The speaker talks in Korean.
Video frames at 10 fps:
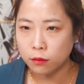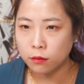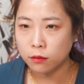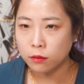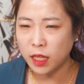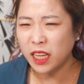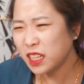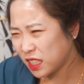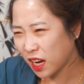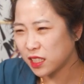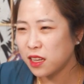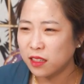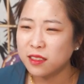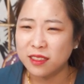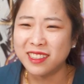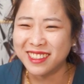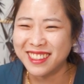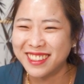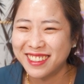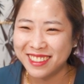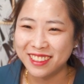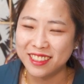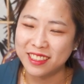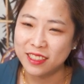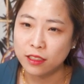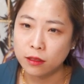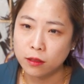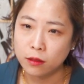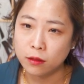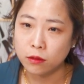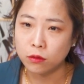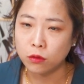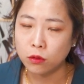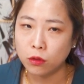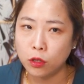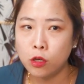음. 땡기는 데 가세요. 선생님도 불면증 있으셨나요?